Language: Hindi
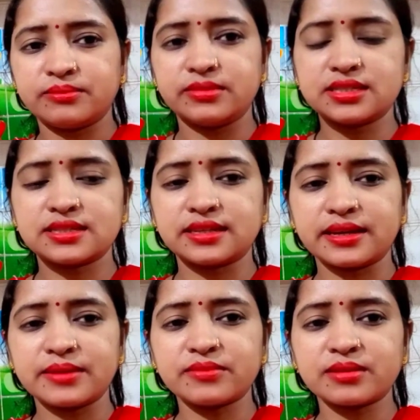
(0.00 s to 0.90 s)
बस
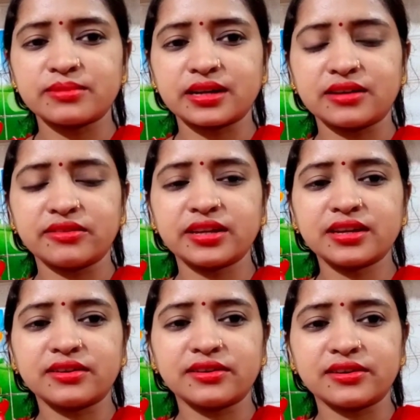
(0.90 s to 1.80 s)
यही मैं बनाऊंगी
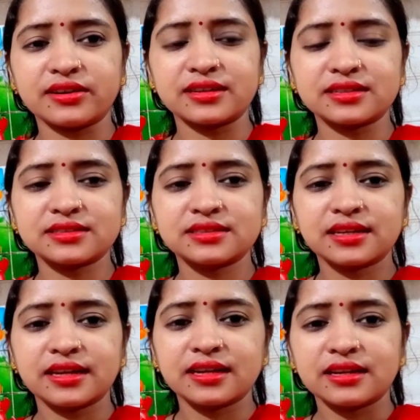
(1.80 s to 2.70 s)
और
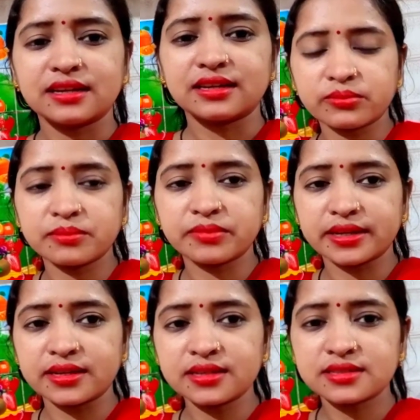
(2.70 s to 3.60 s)
अभी
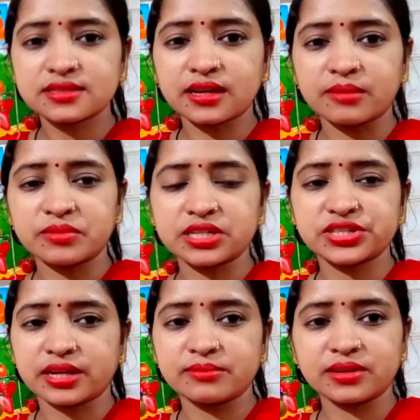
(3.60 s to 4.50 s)
मैं शाम का
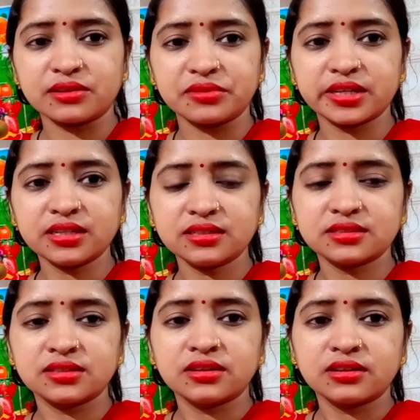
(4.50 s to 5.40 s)
चाय बनाऊंगी
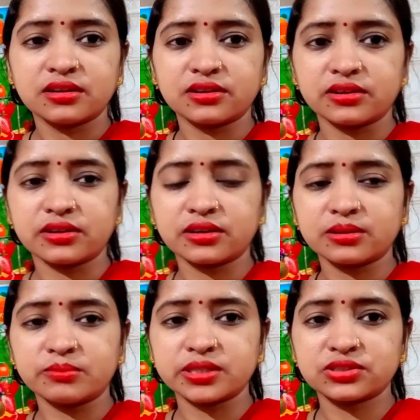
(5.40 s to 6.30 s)
और
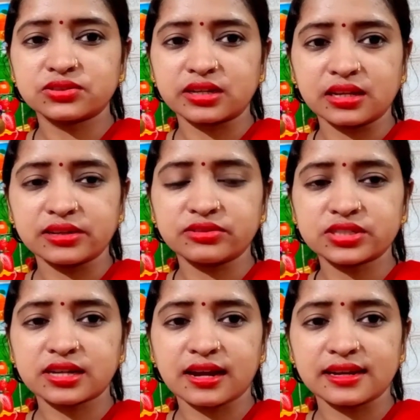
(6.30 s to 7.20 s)
बच्चों के लिए कुछ
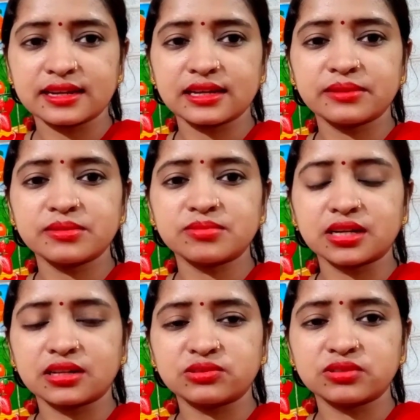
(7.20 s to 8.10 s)
खाने के लिए भी
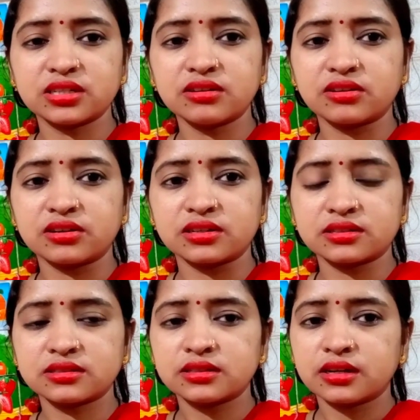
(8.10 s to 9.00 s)
बना दूंगी और
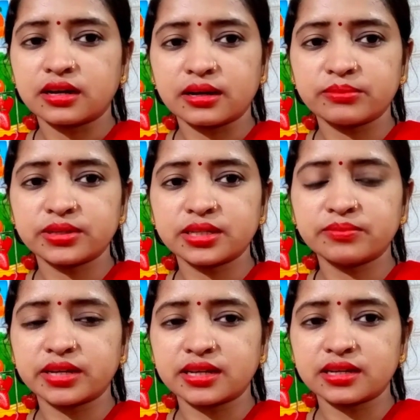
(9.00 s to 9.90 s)
अभी
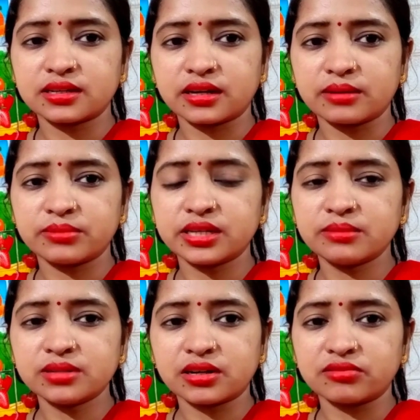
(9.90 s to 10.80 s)
मैं अभी नहीं
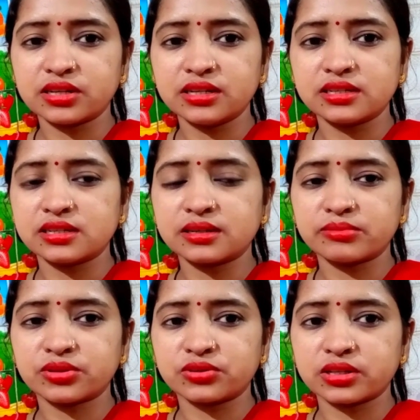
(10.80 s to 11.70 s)
बनाऊंगी डिनर
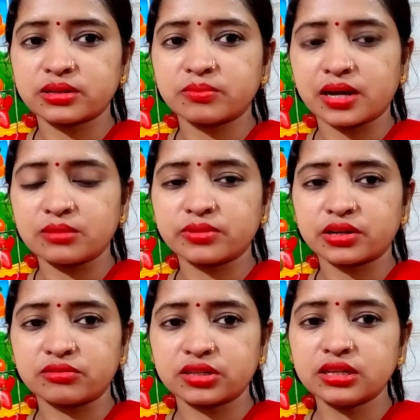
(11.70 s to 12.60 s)
अभी थोड़ी देर बाद
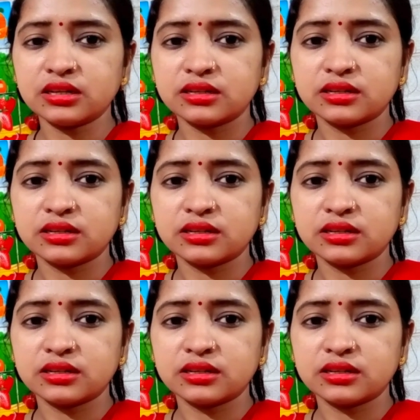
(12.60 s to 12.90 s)
बनाऊंगी